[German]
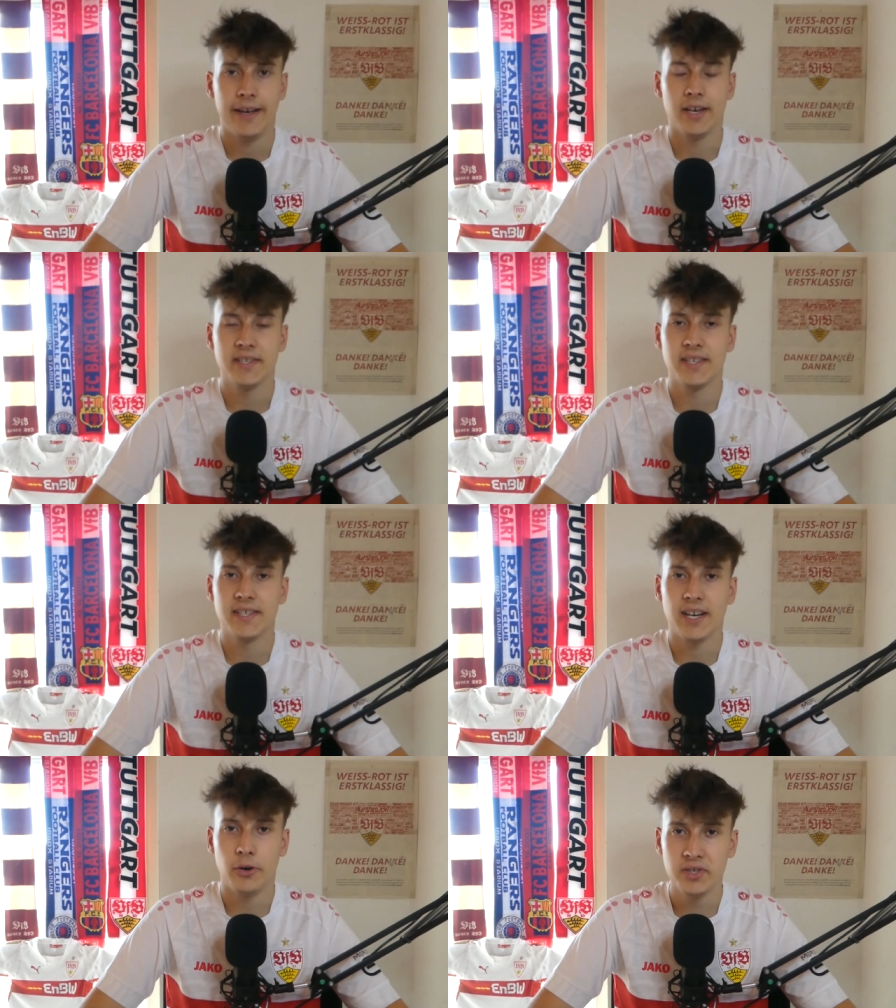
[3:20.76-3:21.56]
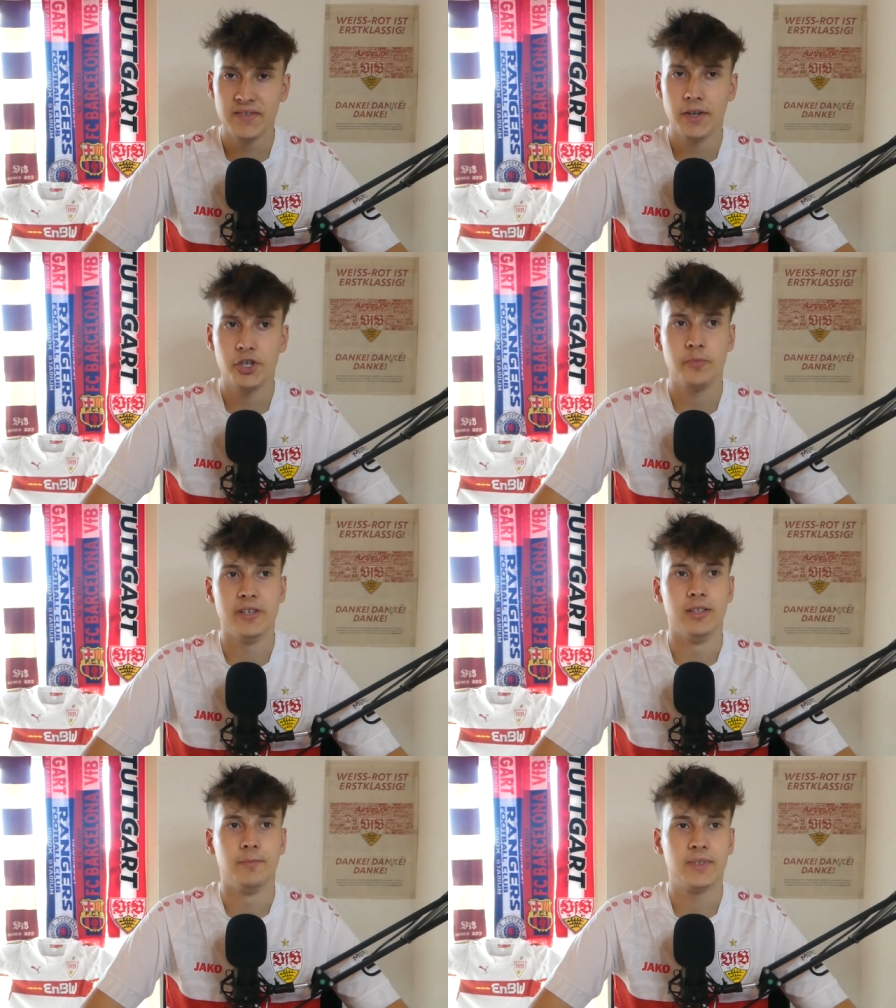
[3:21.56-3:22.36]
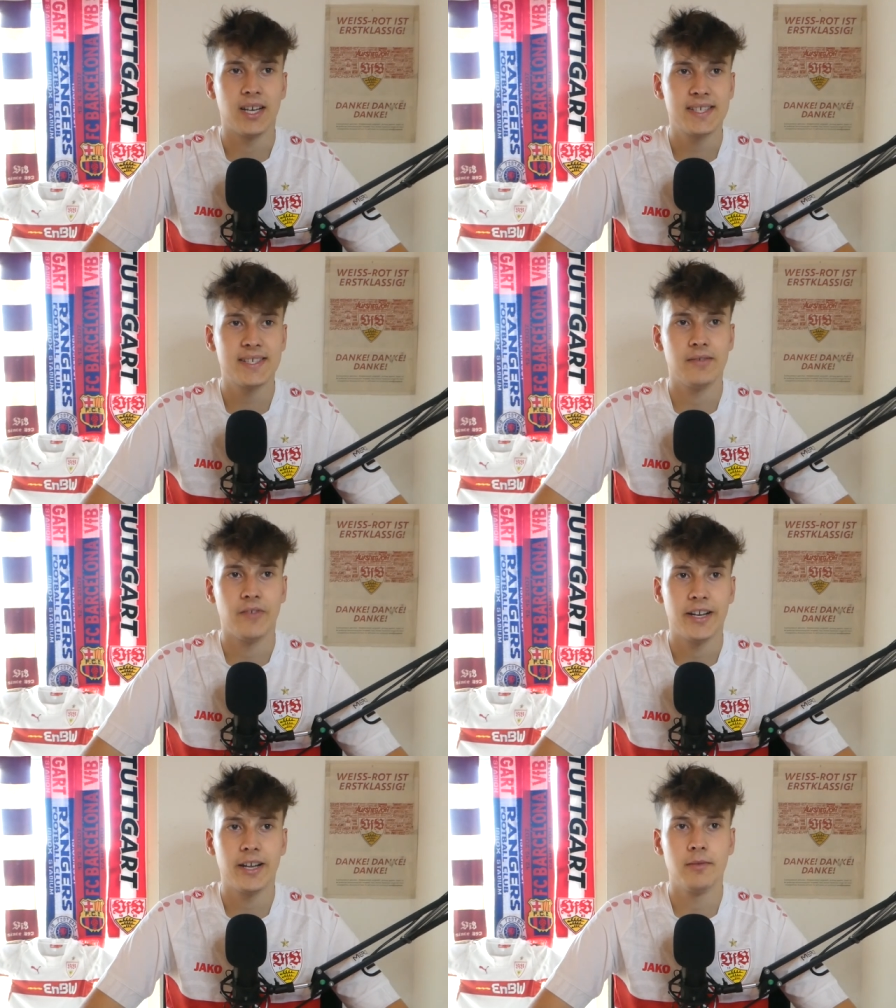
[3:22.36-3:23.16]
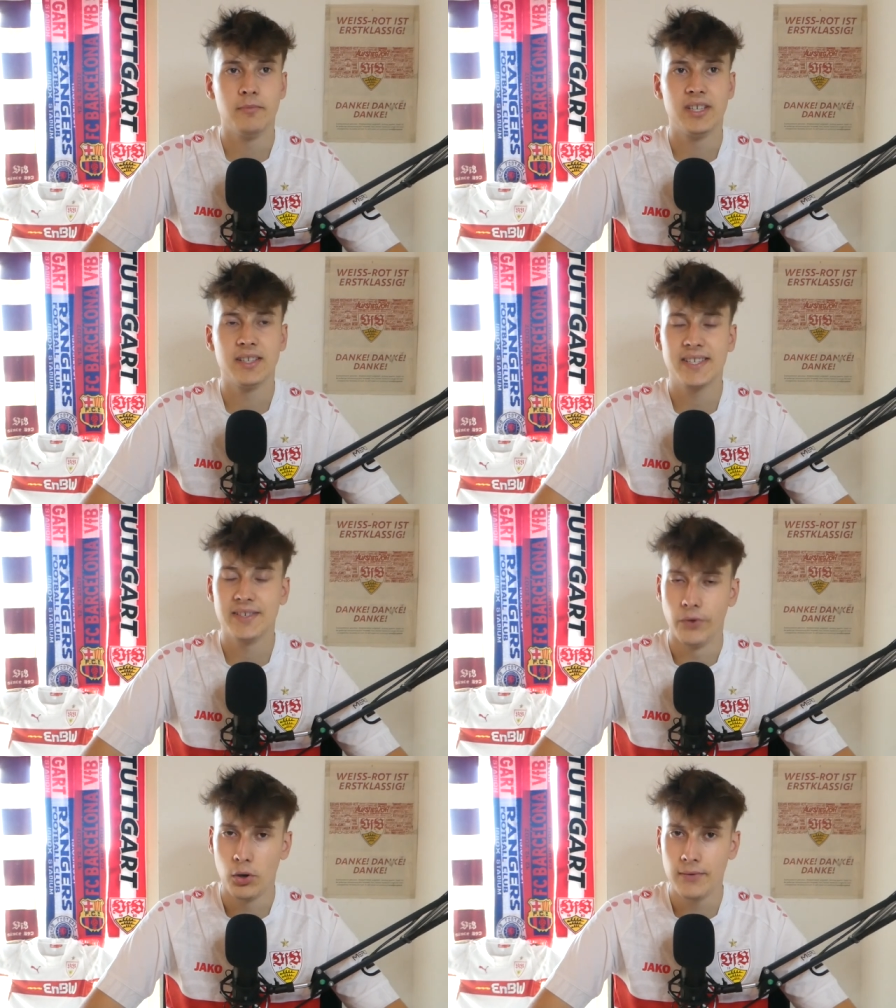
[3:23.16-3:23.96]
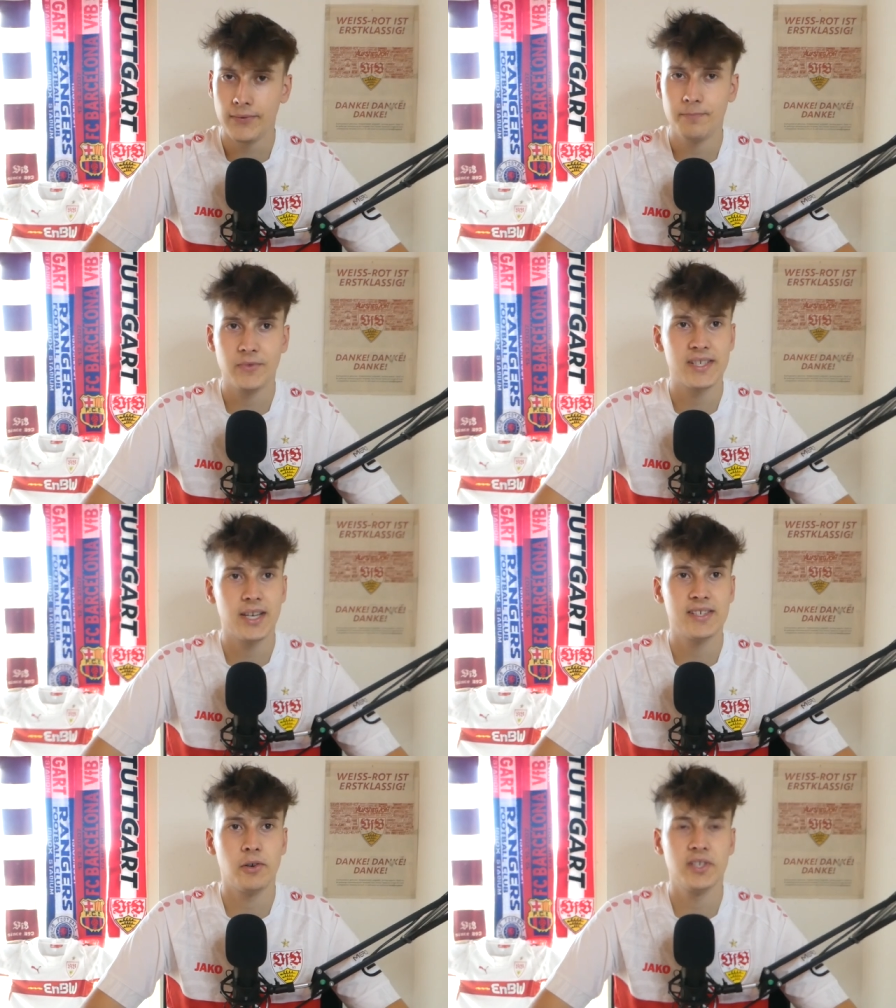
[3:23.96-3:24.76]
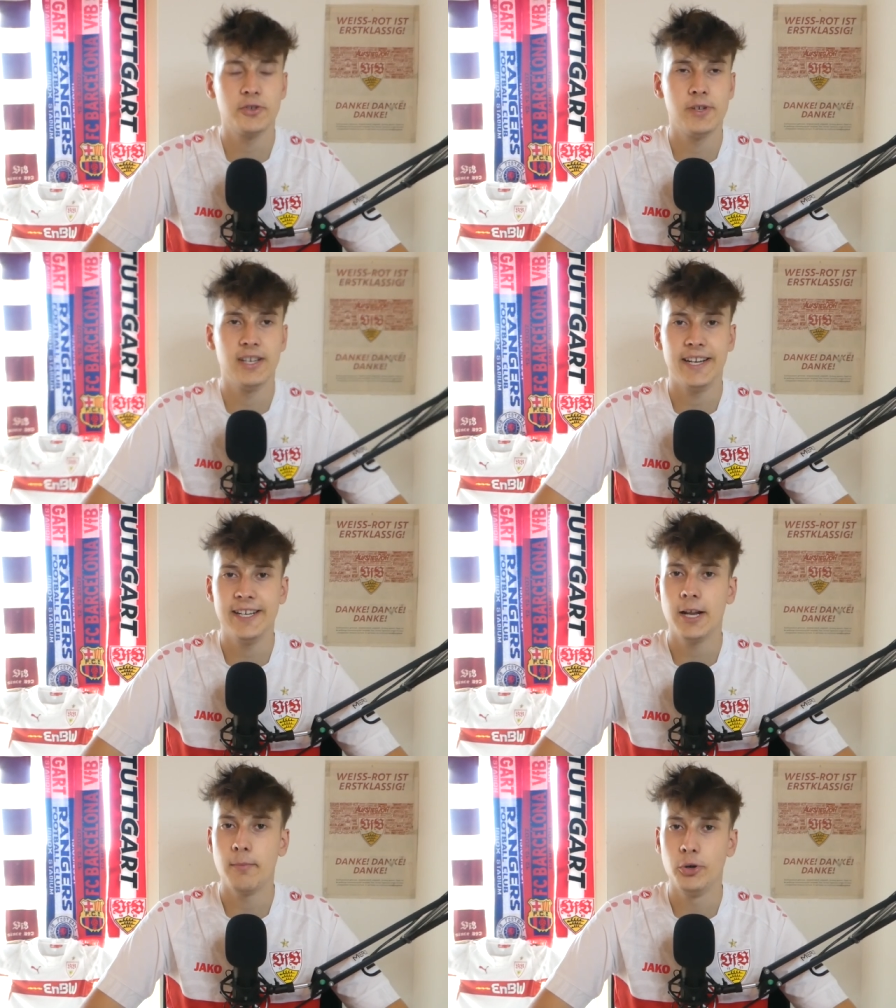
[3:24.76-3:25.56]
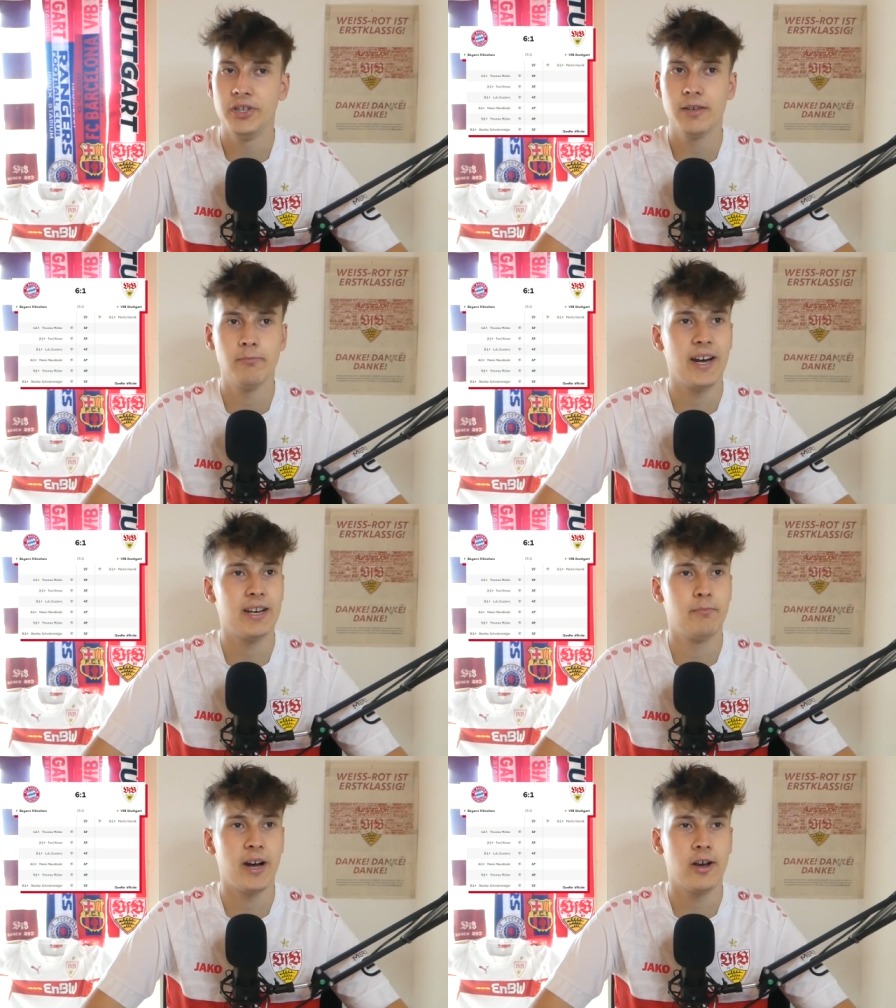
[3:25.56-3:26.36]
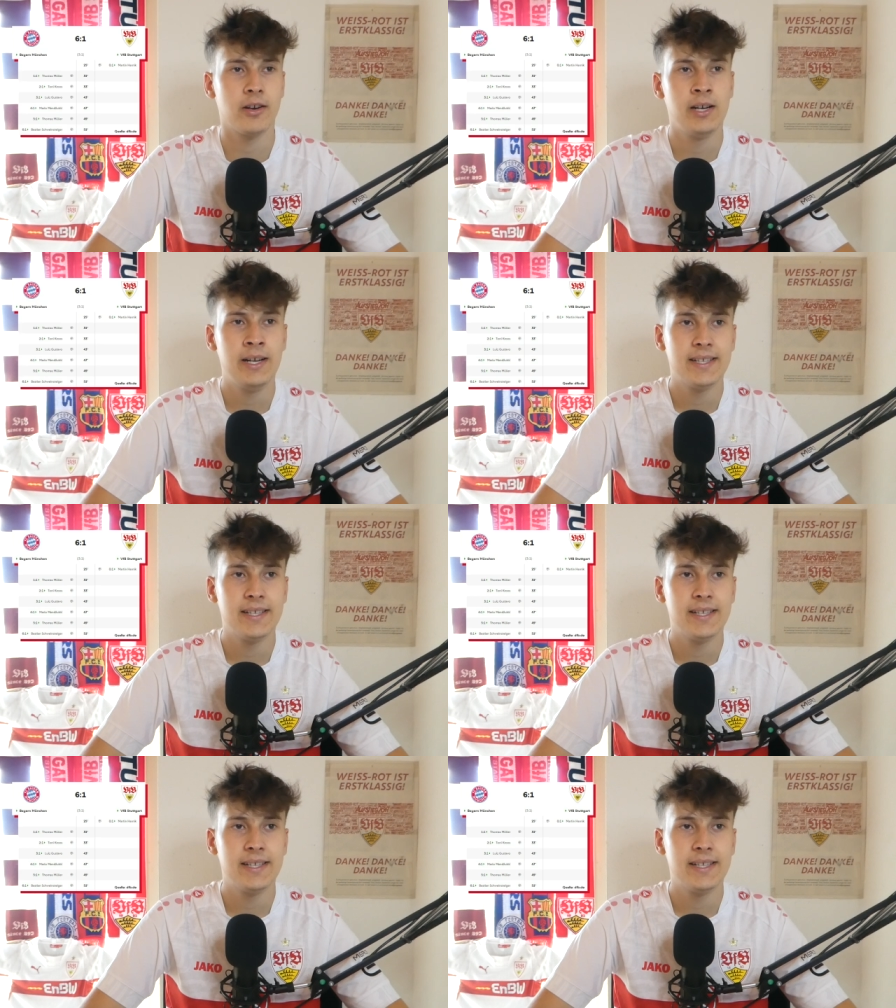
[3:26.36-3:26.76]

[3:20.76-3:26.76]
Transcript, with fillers: Erstes Auswärtsspiel, das war dann mit 12 das erste Auswärtsspiel in München bei den Bayern.